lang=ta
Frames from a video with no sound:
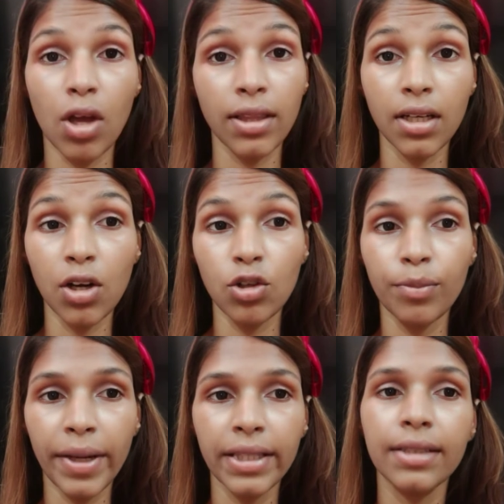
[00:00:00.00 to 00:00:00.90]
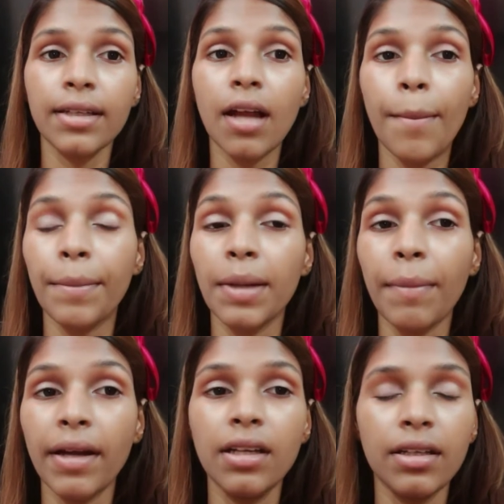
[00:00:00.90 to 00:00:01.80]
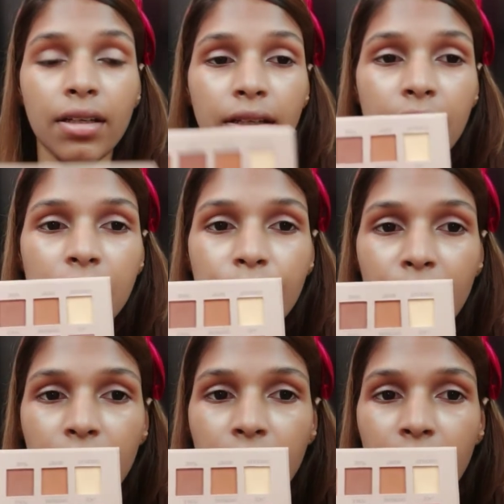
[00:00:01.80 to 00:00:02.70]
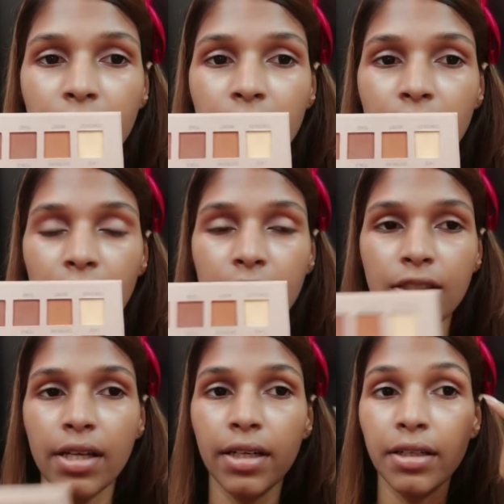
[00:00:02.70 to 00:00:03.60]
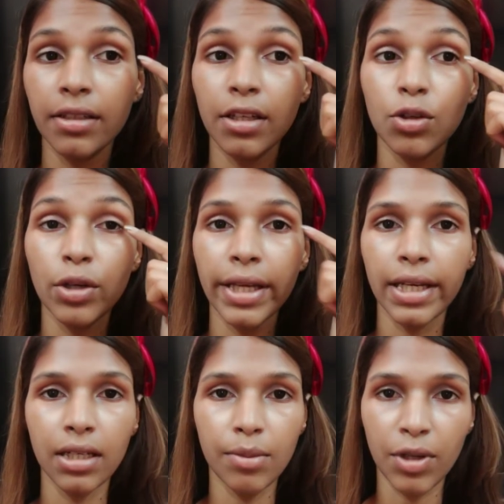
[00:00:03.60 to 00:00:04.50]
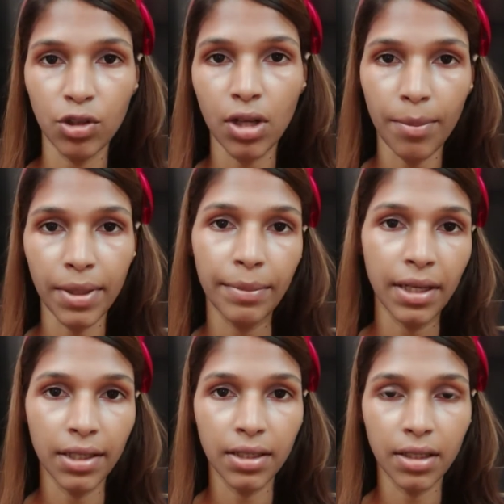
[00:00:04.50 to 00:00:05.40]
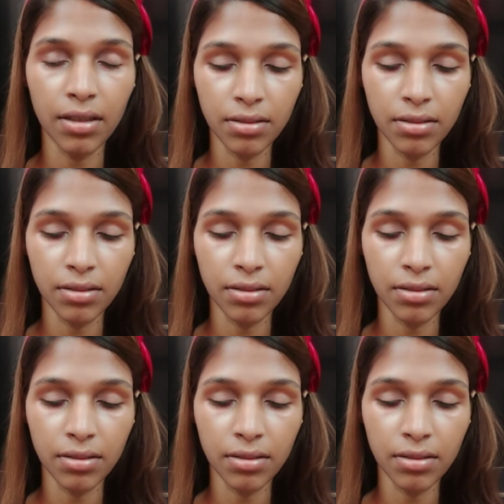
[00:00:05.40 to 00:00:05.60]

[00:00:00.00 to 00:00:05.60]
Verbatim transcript: அந்த கலரும் பார்த்திங்கன்னா நான் அப்ளை பண்ணிவிட்டு நெக்ஸ்ட்டு பார்த்திங்கன்னா இந்த கலர் ஷேடு எடுத்து என்னோடய எண்டில் மட்டும் நான் அப்ளை பண்ணிக்கிறேன்